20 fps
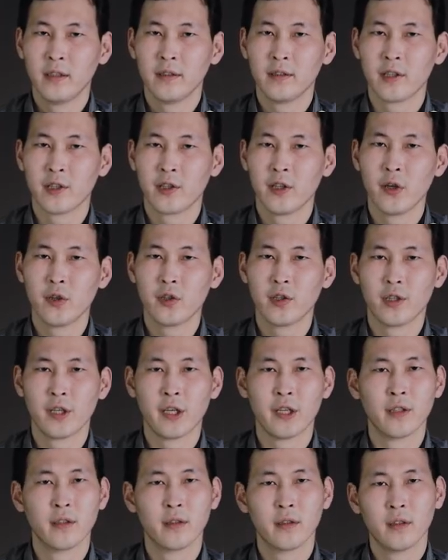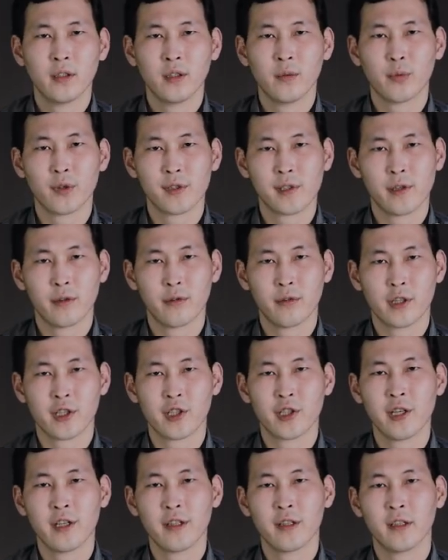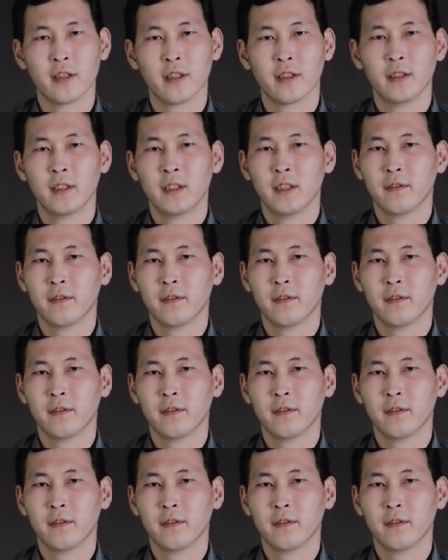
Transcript: На следующий день после его рождения